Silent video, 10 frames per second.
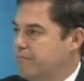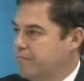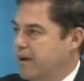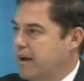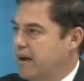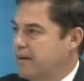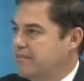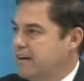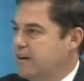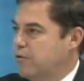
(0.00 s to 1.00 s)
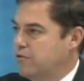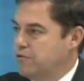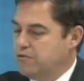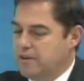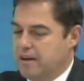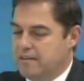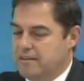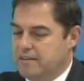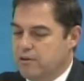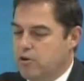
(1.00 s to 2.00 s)
para hacer negocios, en el
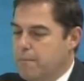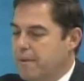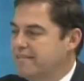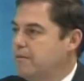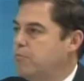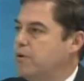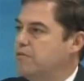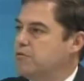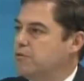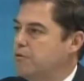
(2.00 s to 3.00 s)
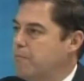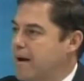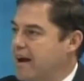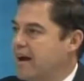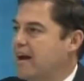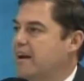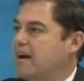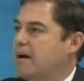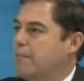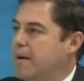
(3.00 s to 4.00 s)
sentido de más impuestos, más
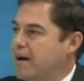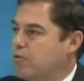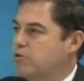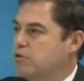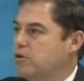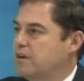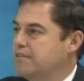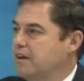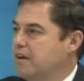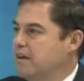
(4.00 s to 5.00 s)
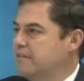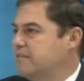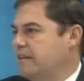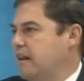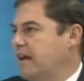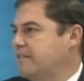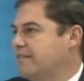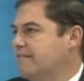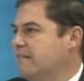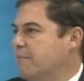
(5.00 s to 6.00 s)
cargas, más controles, la gente
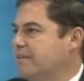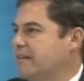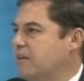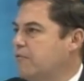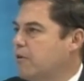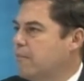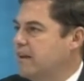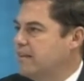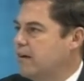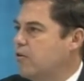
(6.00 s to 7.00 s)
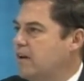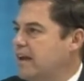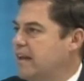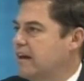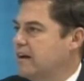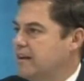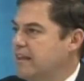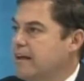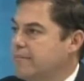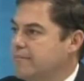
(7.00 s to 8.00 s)
se va más a la informalidad o a la
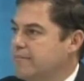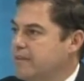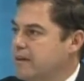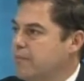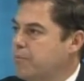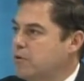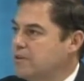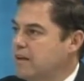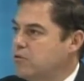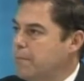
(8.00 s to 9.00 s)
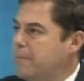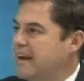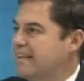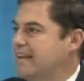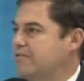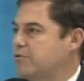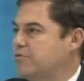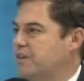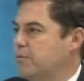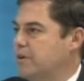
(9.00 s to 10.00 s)
ilegalidad. Y por lo tanto, perdés
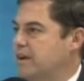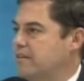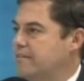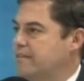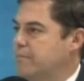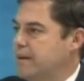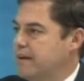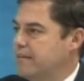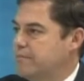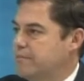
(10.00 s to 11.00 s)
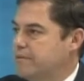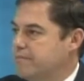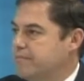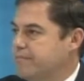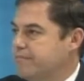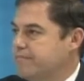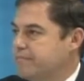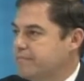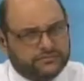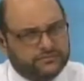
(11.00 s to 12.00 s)
contribuyentes también. El gobierno,
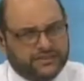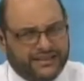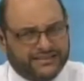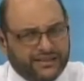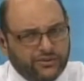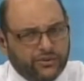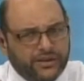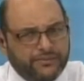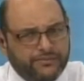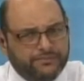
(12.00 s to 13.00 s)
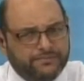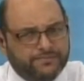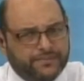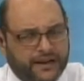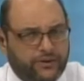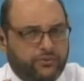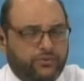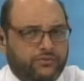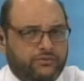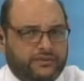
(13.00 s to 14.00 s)
tratando de,
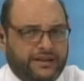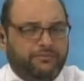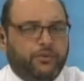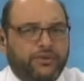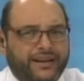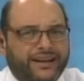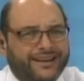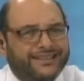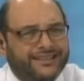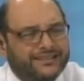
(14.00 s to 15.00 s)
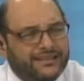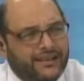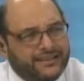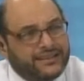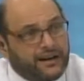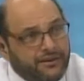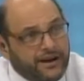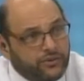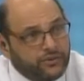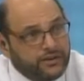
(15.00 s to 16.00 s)
claro, responder a la necesidad de
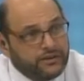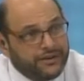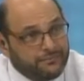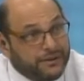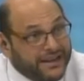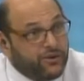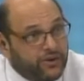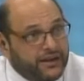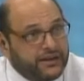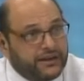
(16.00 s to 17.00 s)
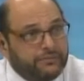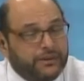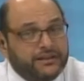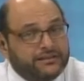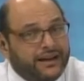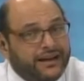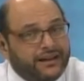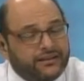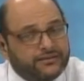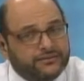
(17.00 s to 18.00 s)
trabajo y de, empleo que hay en el país,
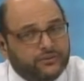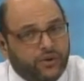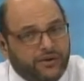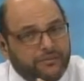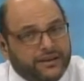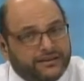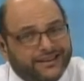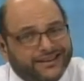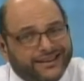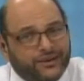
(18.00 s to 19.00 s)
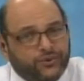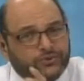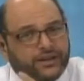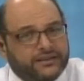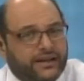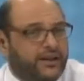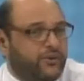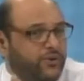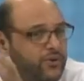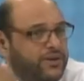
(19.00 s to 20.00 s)
ha nuevamente
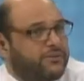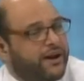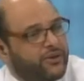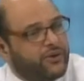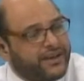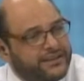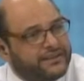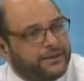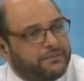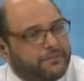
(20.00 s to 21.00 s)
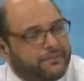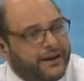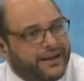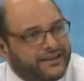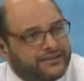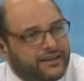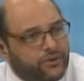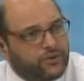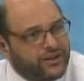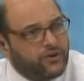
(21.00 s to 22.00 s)
recontratado o llevado gente al
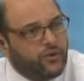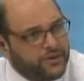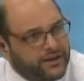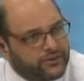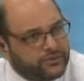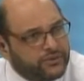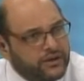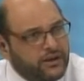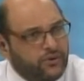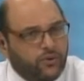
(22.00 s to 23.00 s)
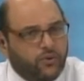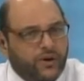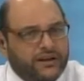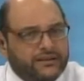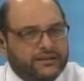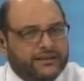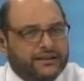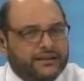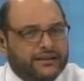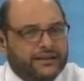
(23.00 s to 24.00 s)
interior del gobierno, lo cual
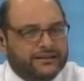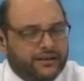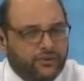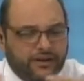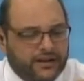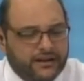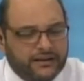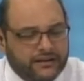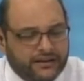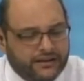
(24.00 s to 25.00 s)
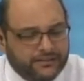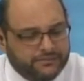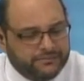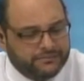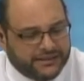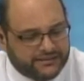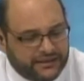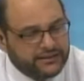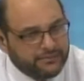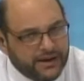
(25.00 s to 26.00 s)
eh, es ahora
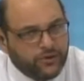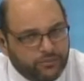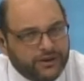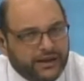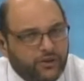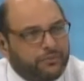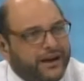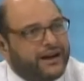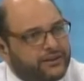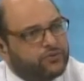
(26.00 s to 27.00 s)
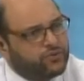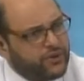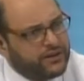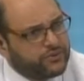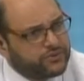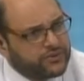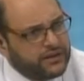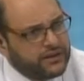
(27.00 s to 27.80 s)
bastante más complicado pagar esos sueldos.